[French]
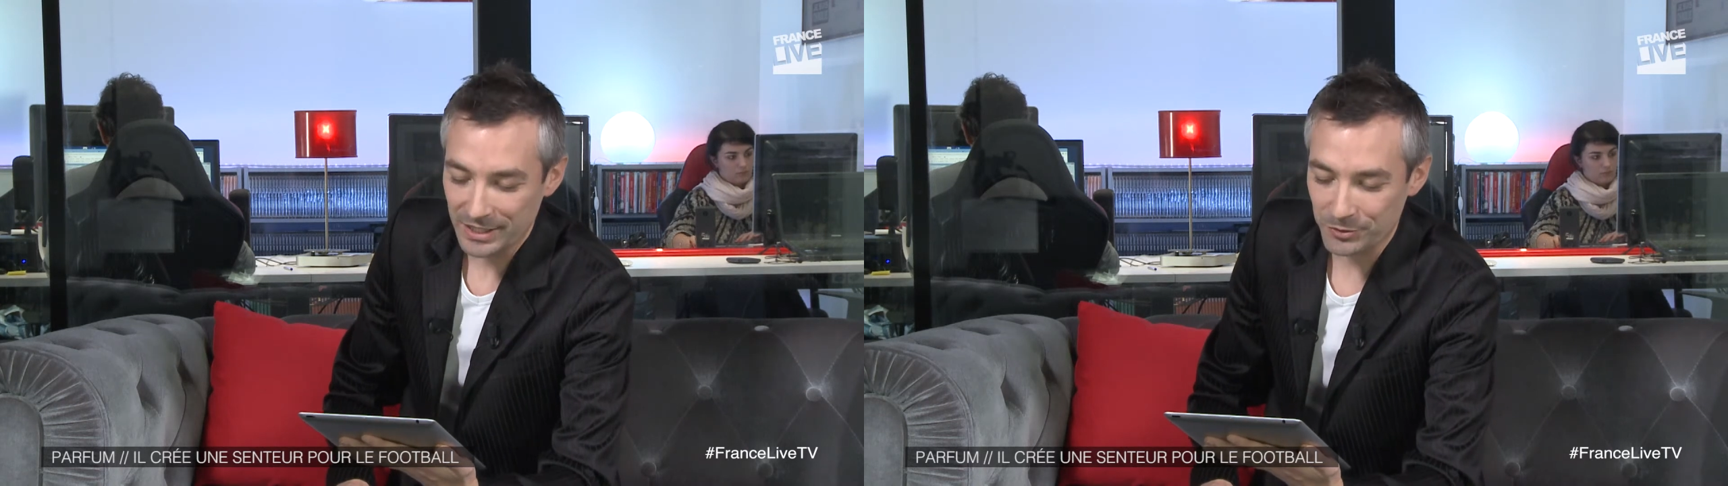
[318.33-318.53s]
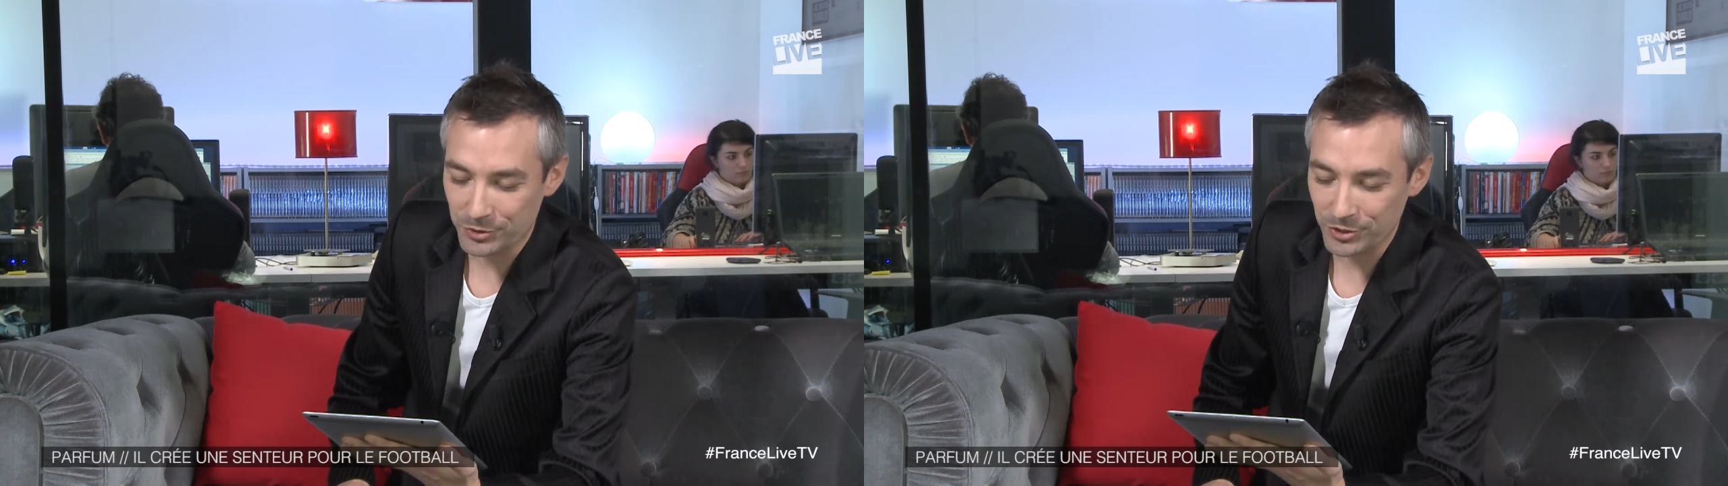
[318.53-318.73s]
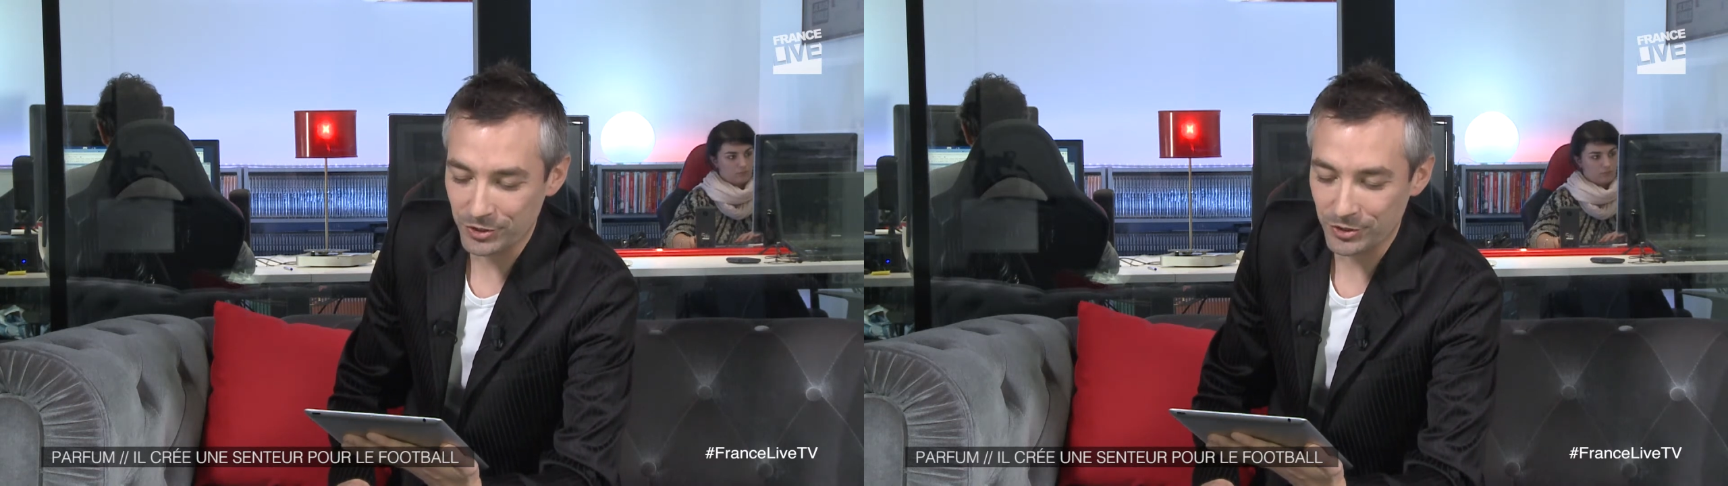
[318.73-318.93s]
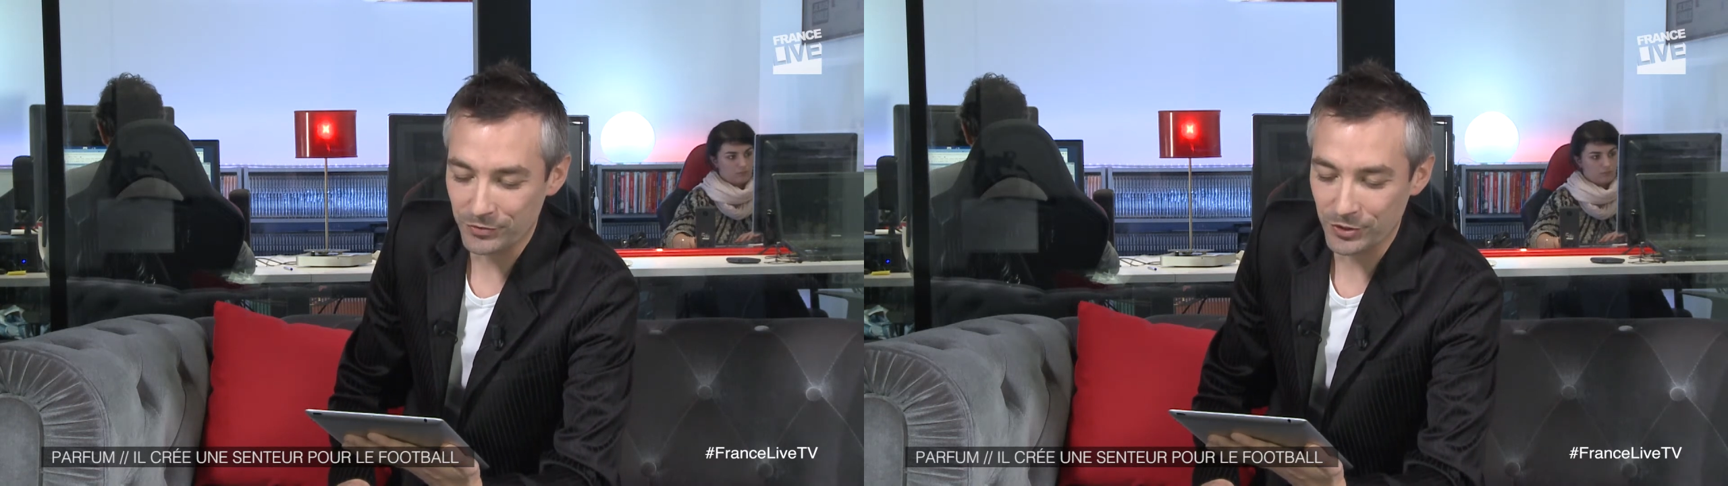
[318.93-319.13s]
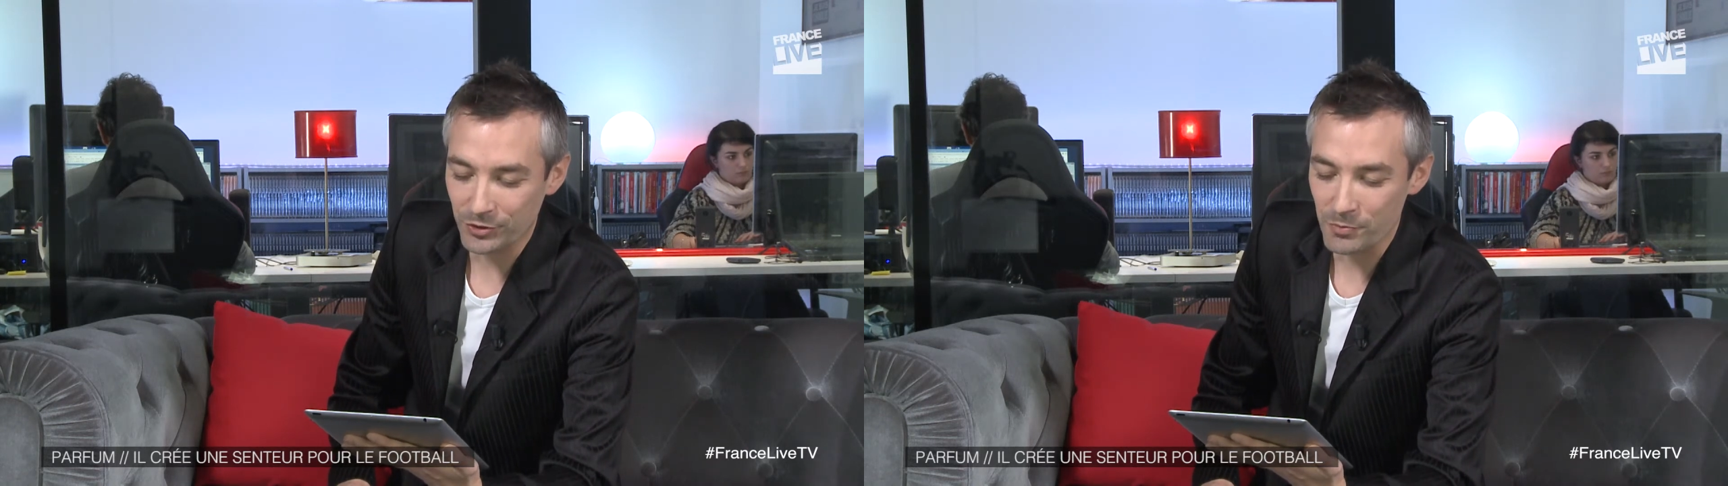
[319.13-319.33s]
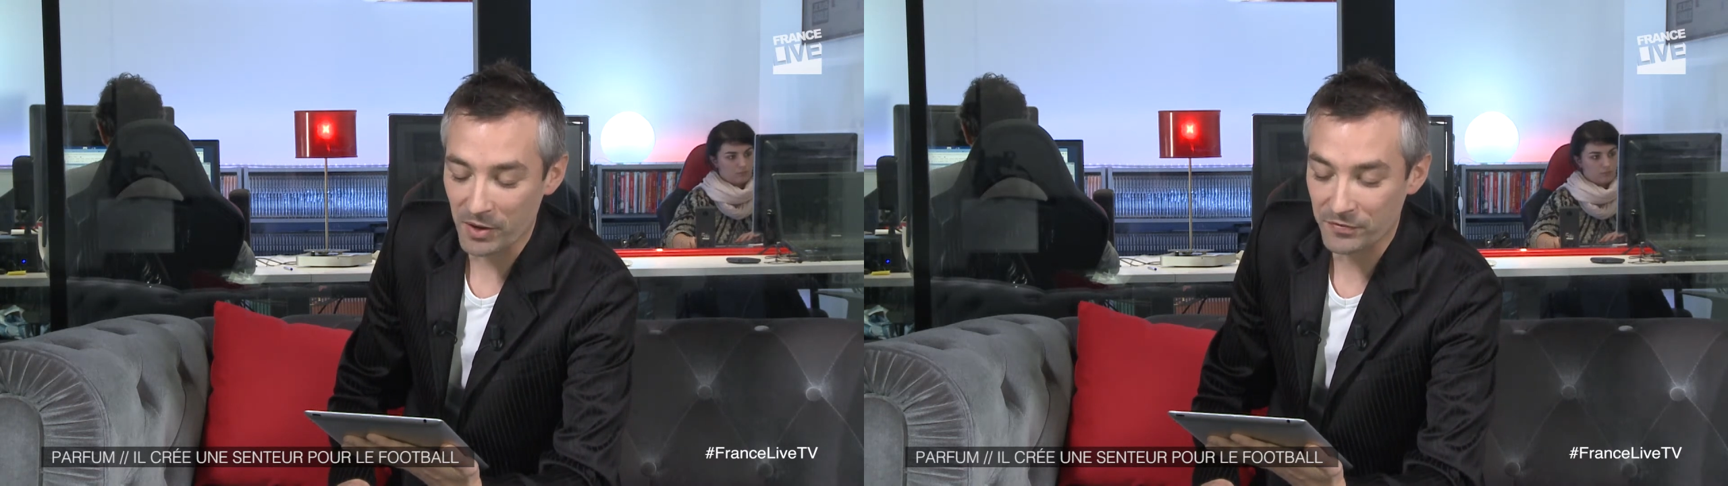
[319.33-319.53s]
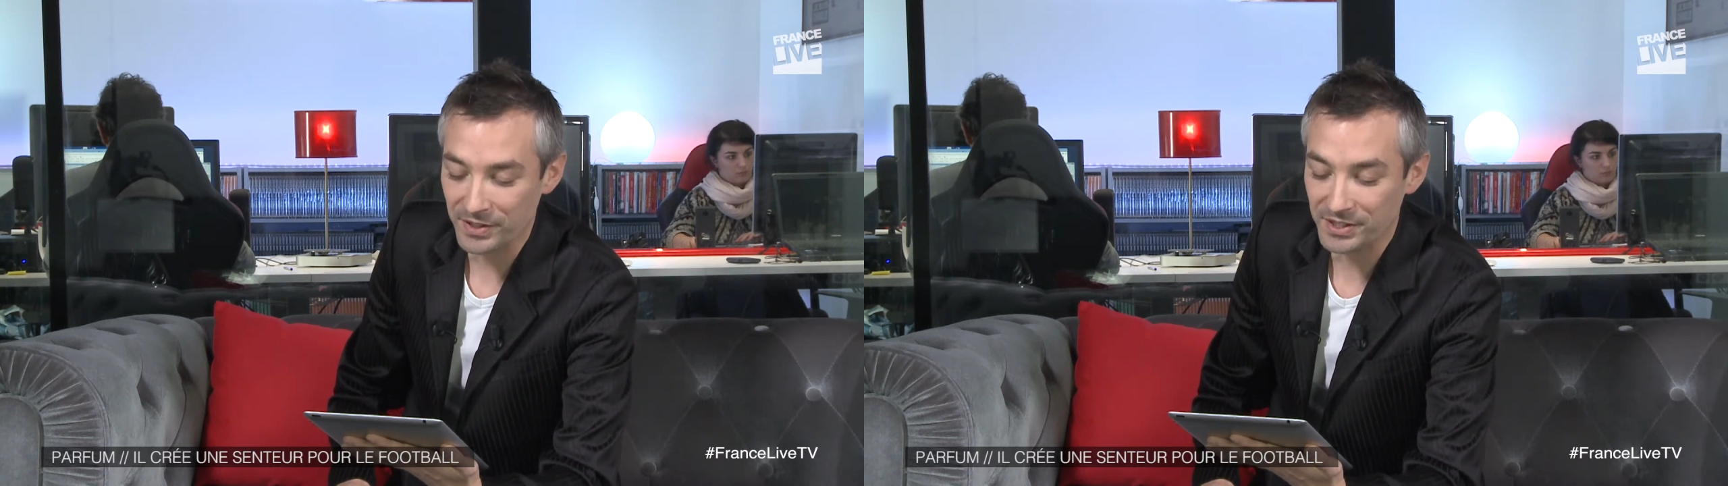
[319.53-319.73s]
Donc, euh, votre parfum